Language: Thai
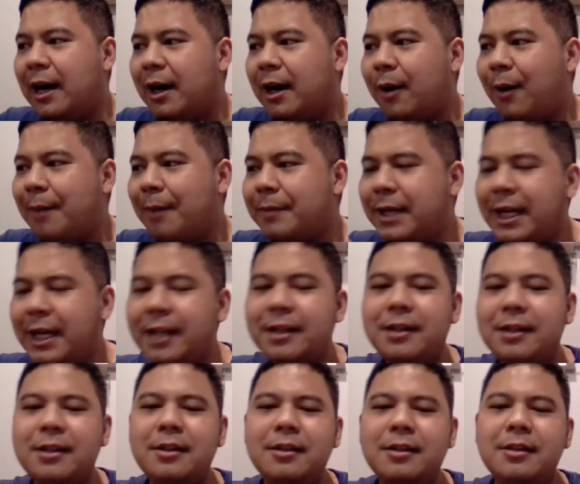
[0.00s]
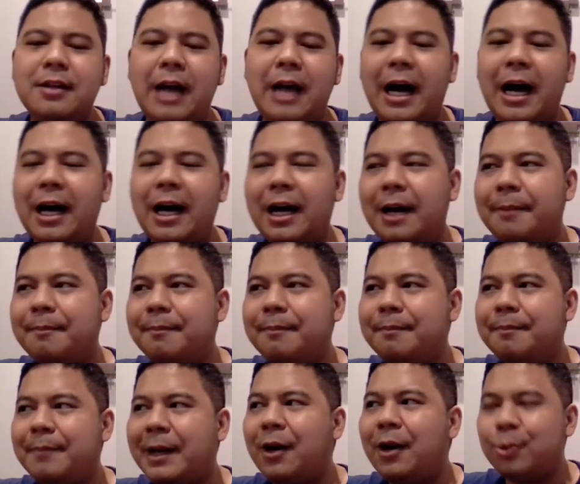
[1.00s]
ความคิด
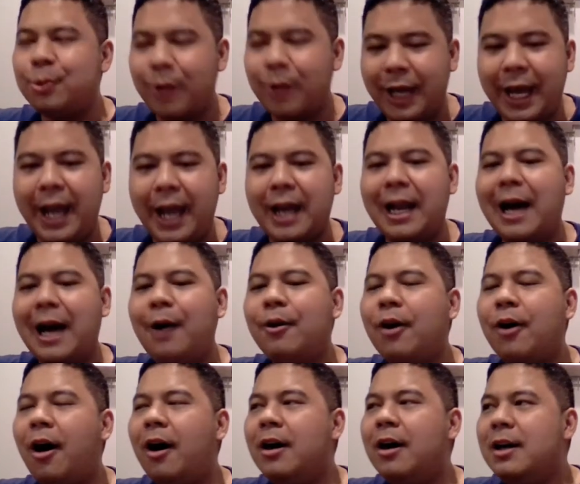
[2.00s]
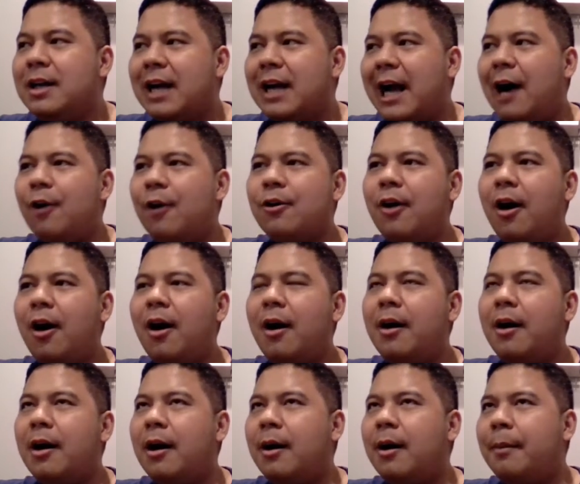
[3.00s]
เป็นของตัวเองแล้วเขาก็เขาก็
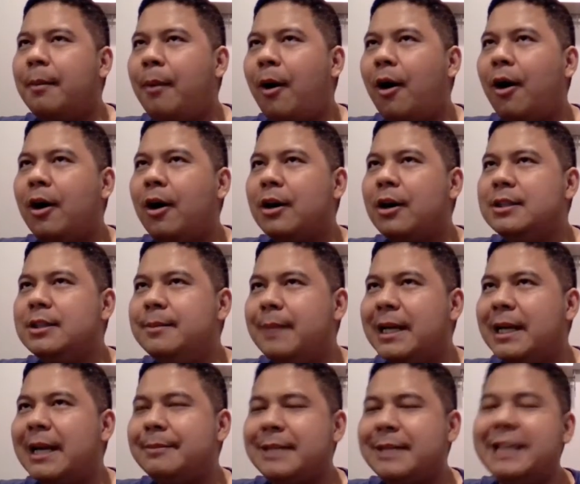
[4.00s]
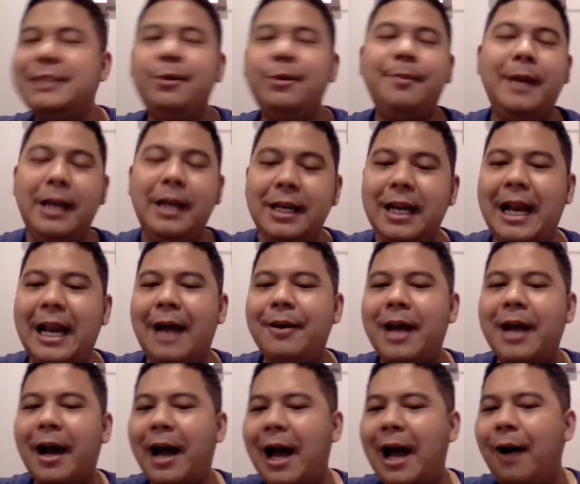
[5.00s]
พอเหมือนกับใช้ชีวิตไปเรื่อยๆแล้ว
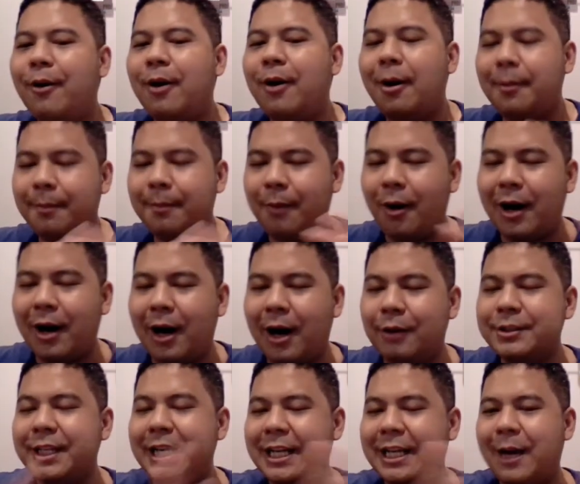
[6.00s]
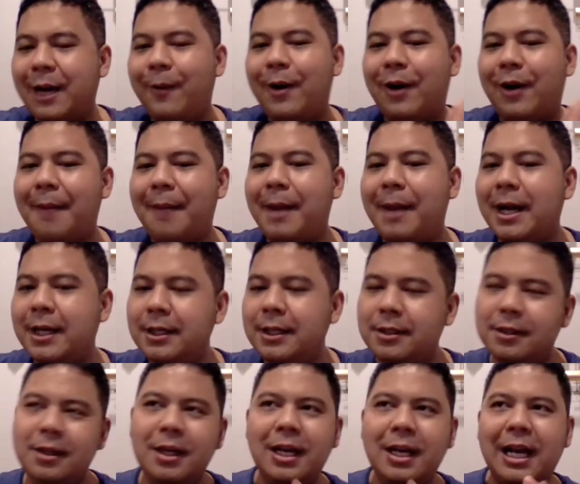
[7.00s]
เนี่ยเขาก็พอเขาสนิทกับไวโอลามากขึ้น
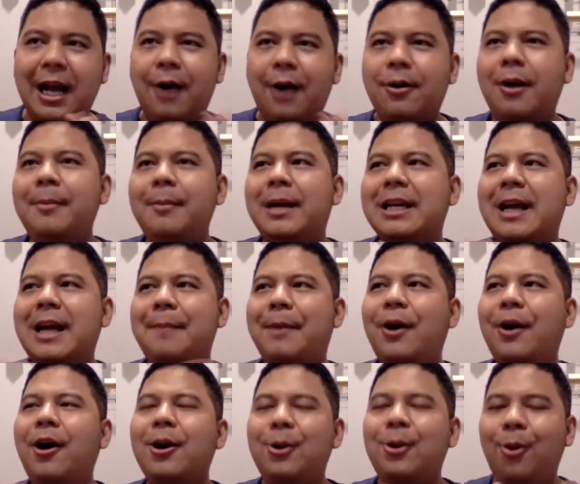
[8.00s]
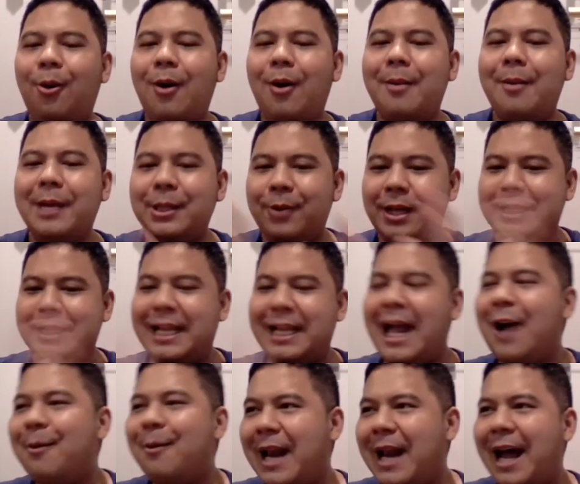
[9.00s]
เขาก็เหมือนกับไม่ค่อยกลัวความคิดตัวเองจะไหล
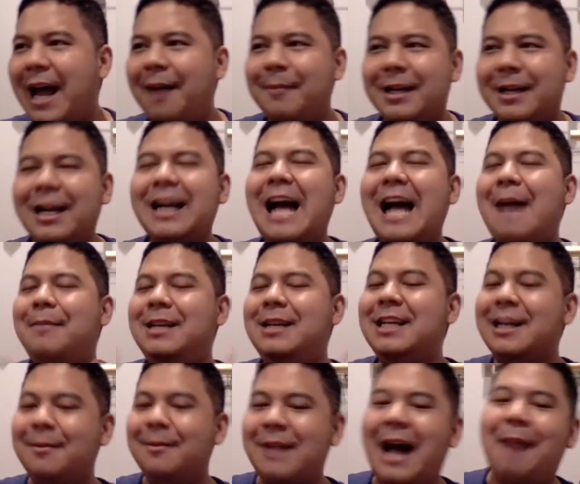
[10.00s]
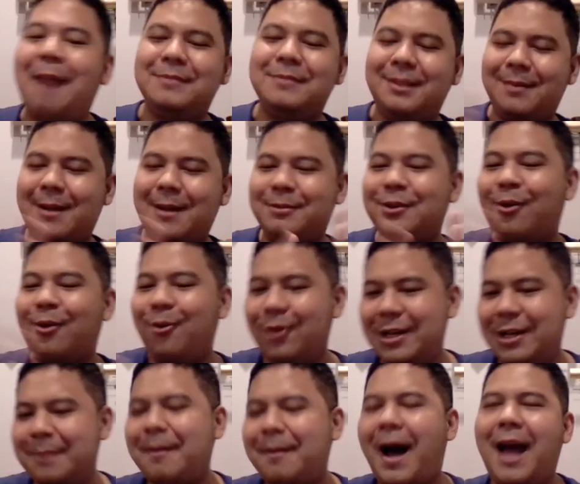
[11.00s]
ออกมาแล้วมันก็กลายเป็นเรื่องขำๆสำหรับสองคน
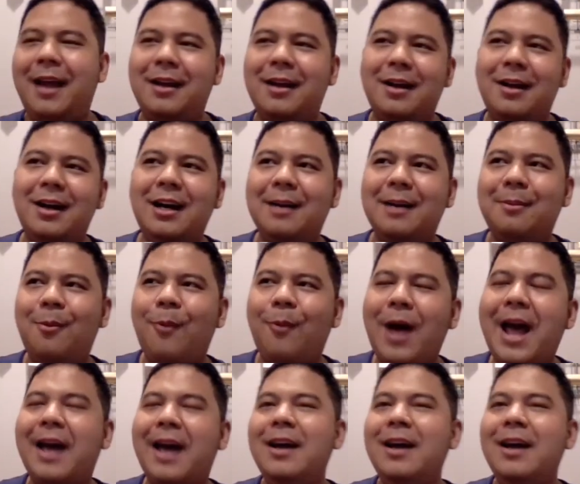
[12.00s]
นี้ไปเออผมว่า